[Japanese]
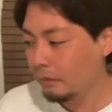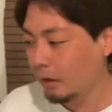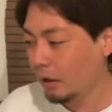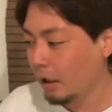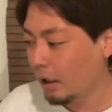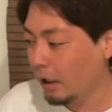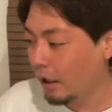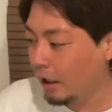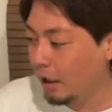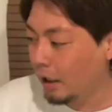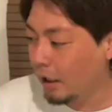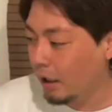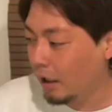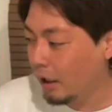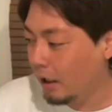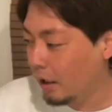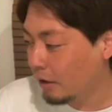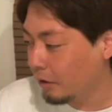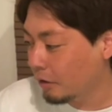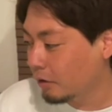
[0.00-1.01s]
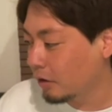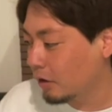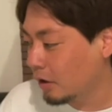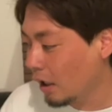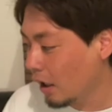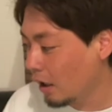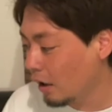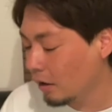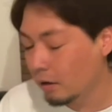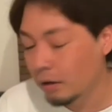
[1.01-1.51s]
ゆる
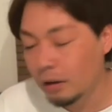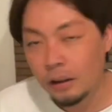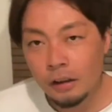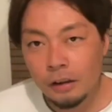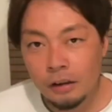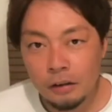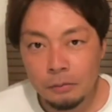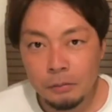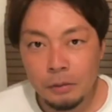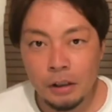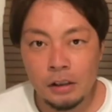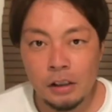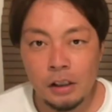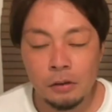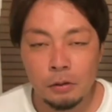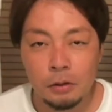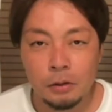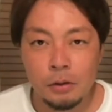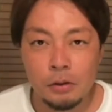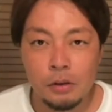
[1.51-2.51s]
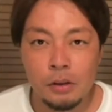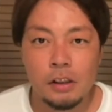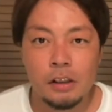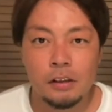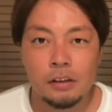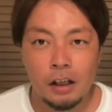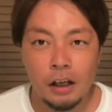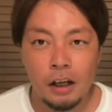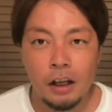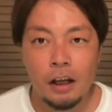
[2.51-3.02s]
キャン、皆さんご存知で
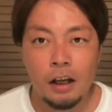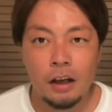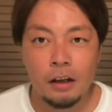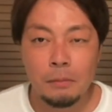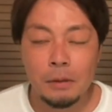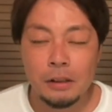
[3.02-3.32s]
すかね。